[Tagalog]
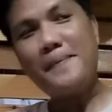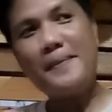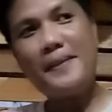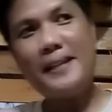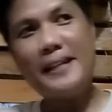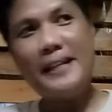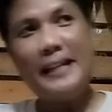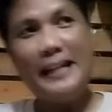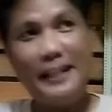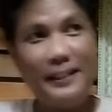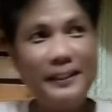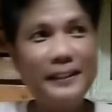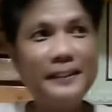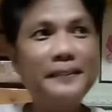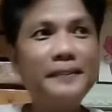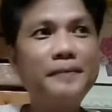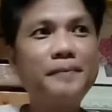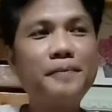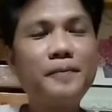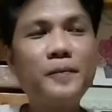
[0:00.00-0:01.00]
Ano?
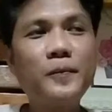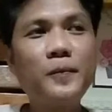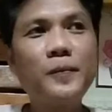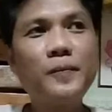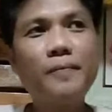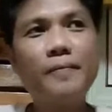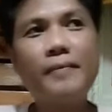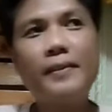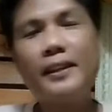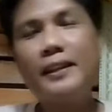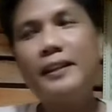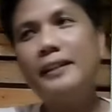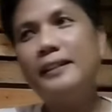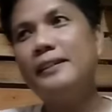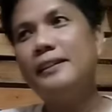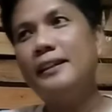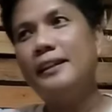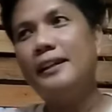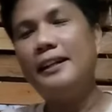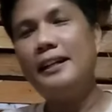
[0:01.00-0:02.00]

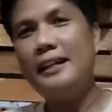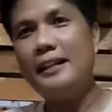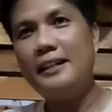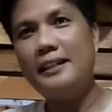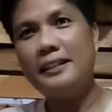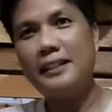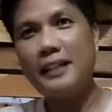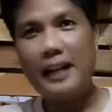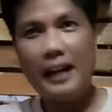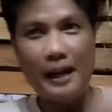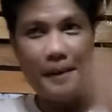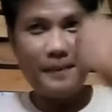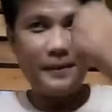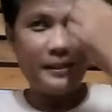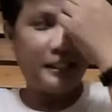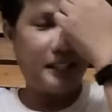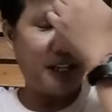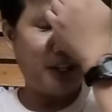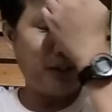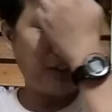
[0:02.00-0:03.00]
Kaya salamat sa
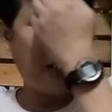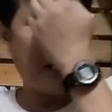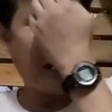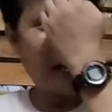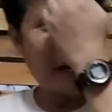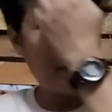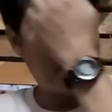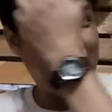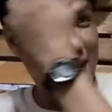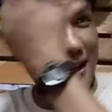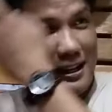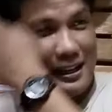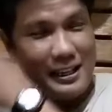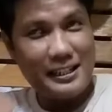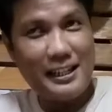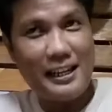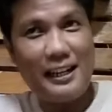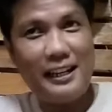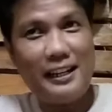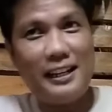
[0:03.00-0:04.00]
yung sinabi,
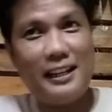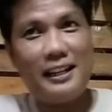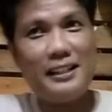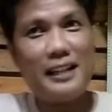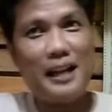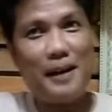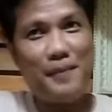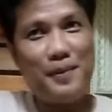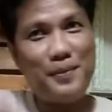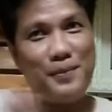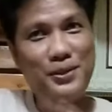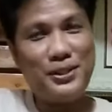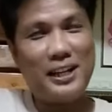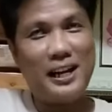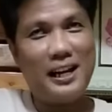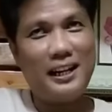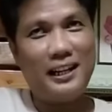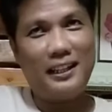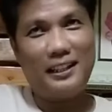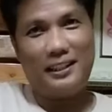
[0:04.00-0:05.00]
Anasel, na sabi mo
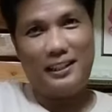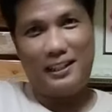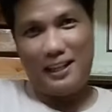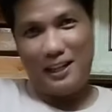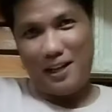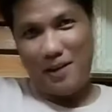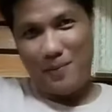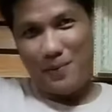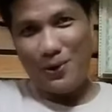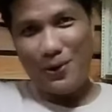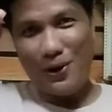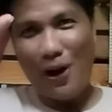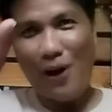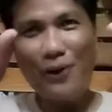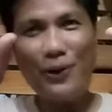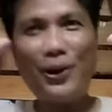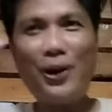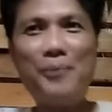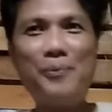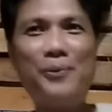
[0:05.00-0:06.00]
sa akin. Tingnan mo yung
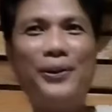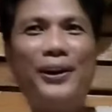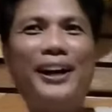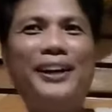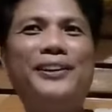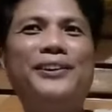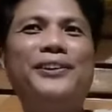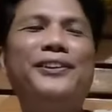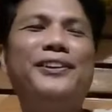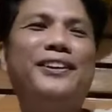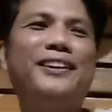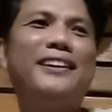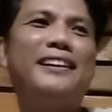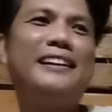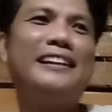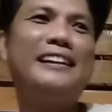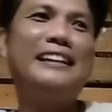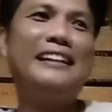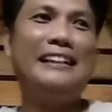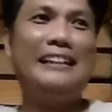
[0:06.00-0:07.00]
aura mo ngayon.
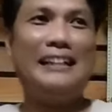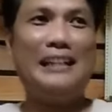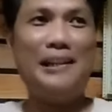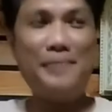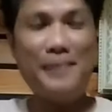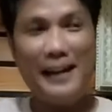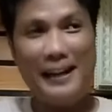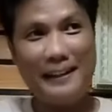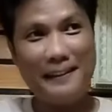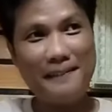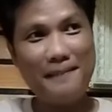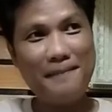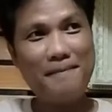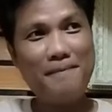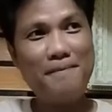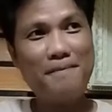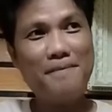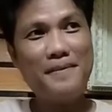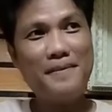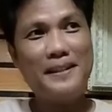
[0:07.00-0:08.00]
Diba?
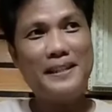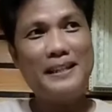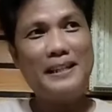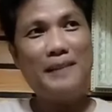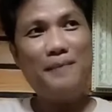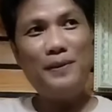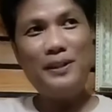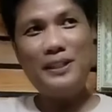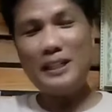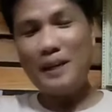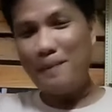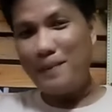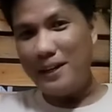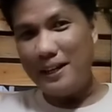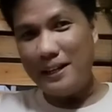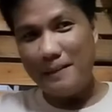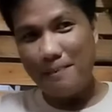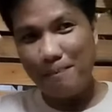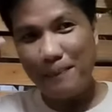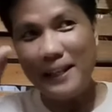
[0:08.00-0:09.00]
Ibig sabihin,
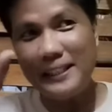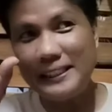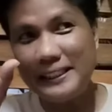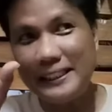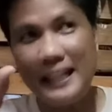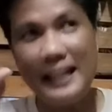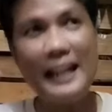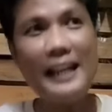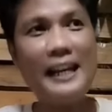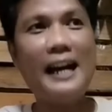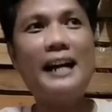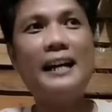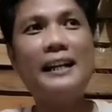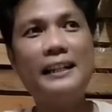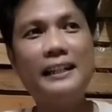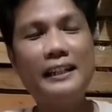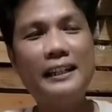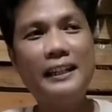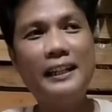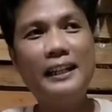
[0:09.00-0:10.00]
pansin niya,
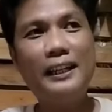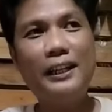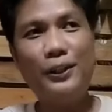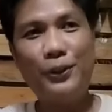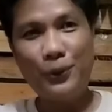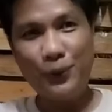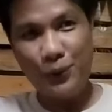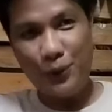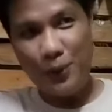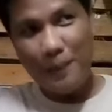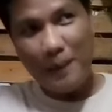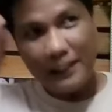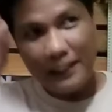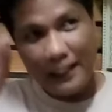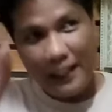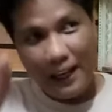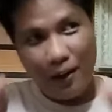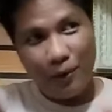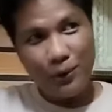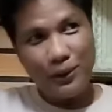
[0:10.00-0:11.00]
nung dumating
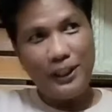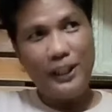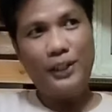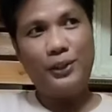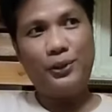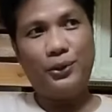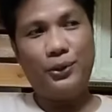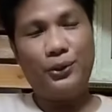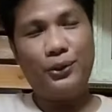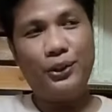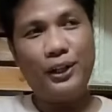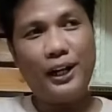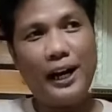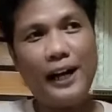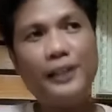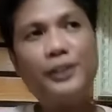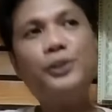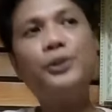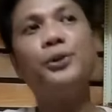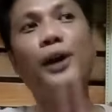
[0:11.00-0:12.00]
ako dito at
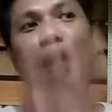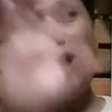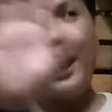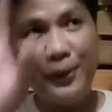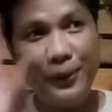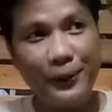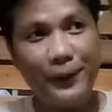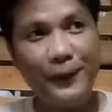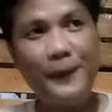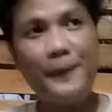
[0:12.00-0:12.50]
yung ngayon,